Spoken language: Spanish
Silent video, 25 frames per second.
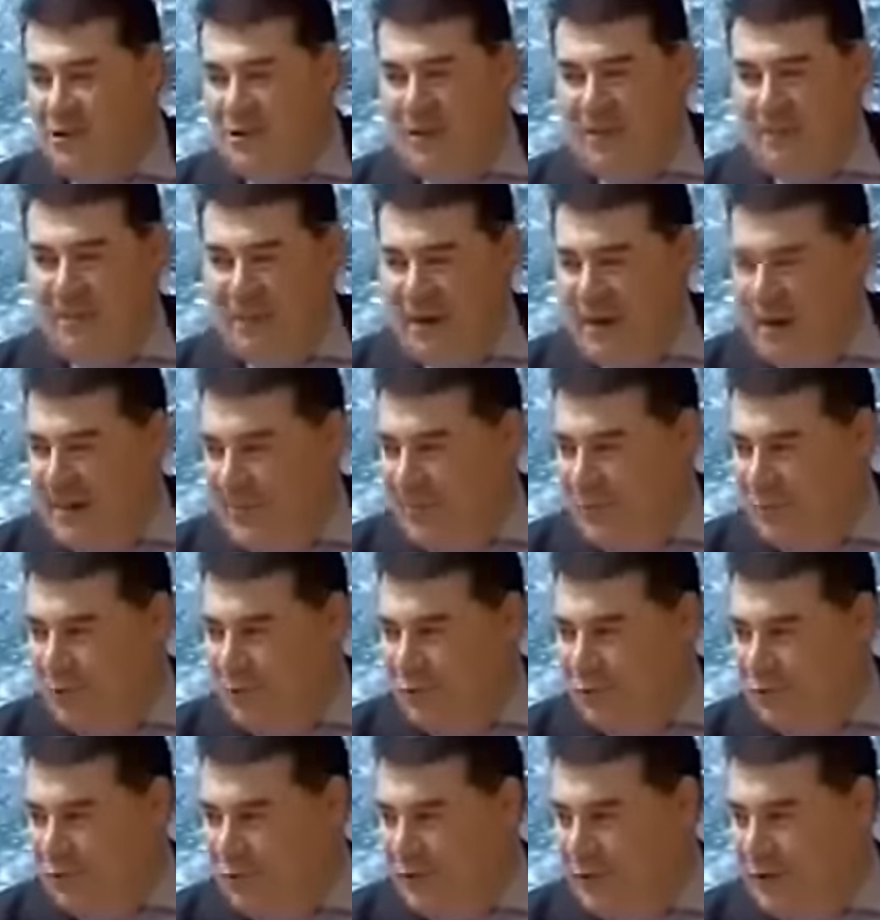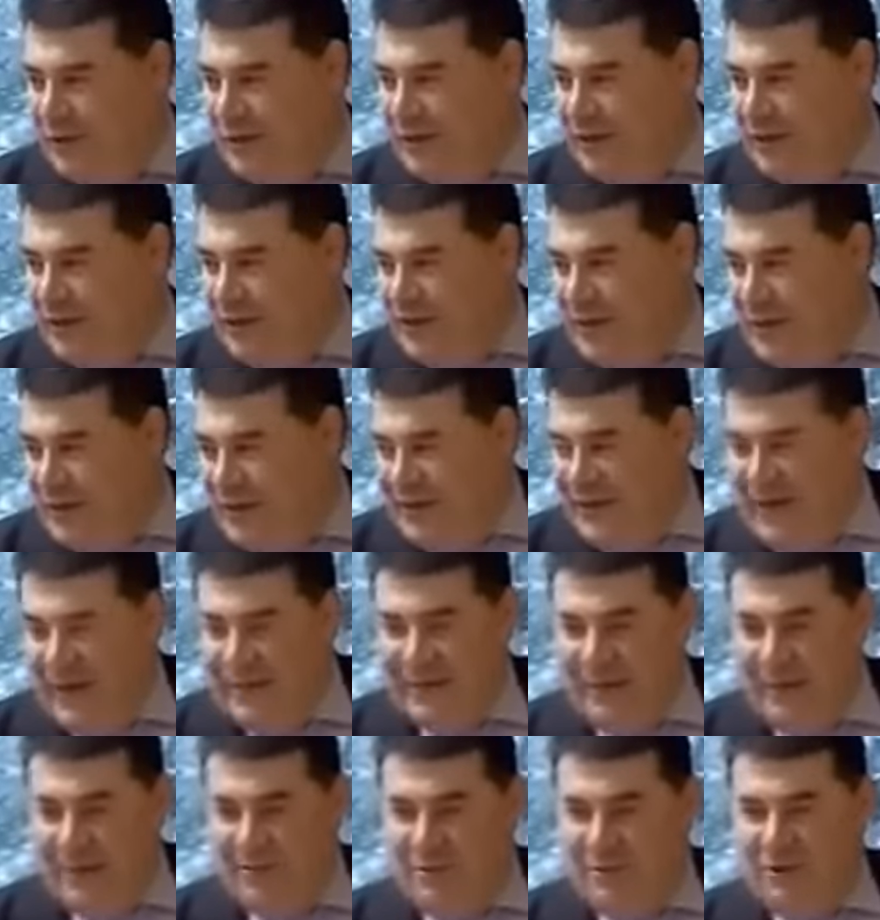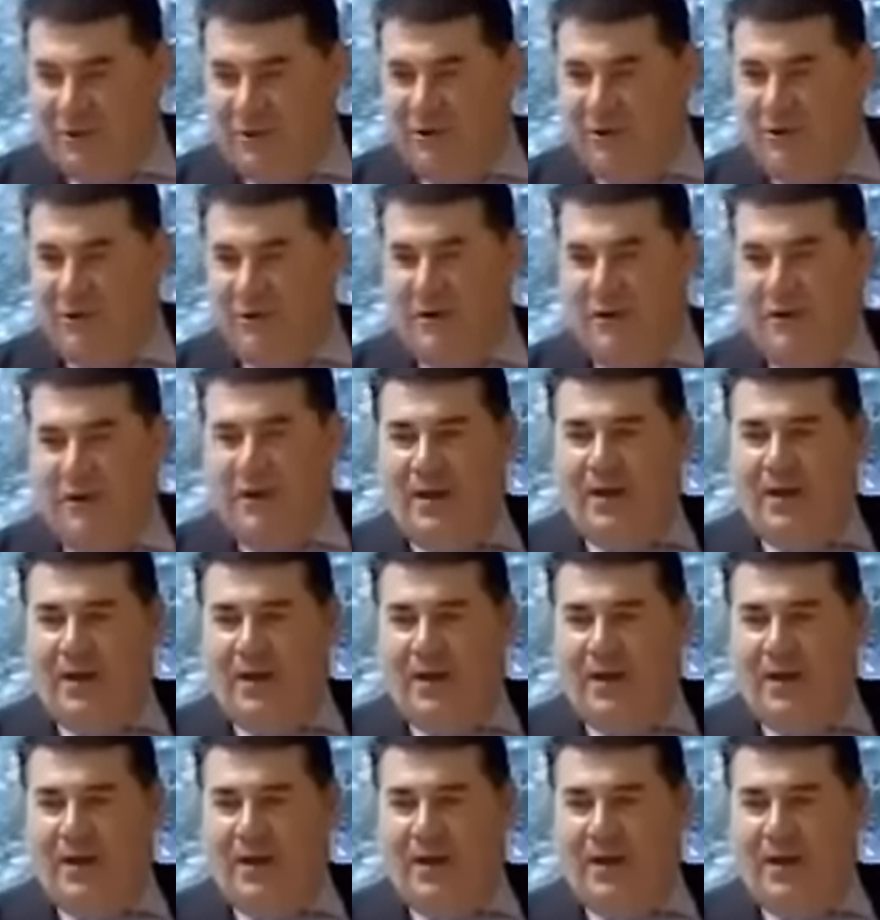hay peleas por el uso de la televisión,